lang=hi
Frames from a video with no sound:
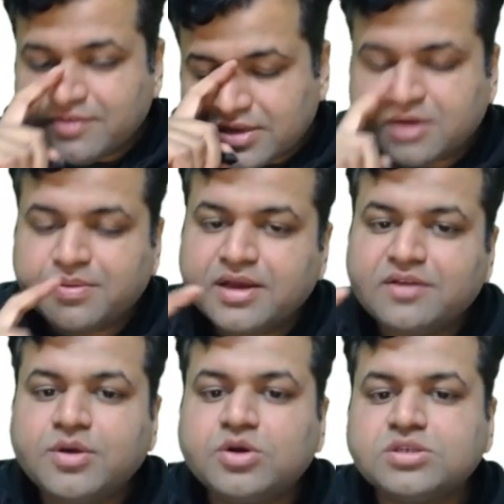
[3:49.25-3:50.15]
कर पाएगा
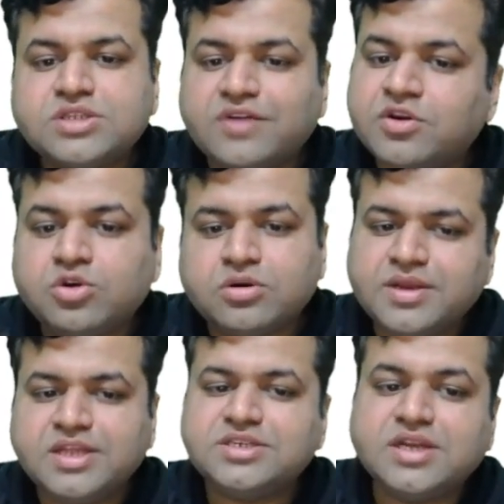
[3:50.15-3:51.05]
बिकॉज सेवन को हमें
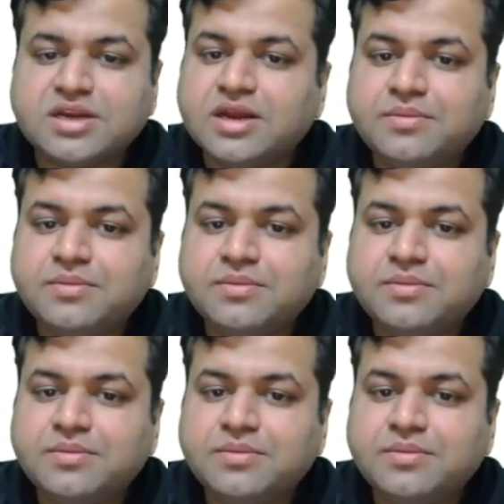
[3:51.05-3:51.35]
नीचे रखना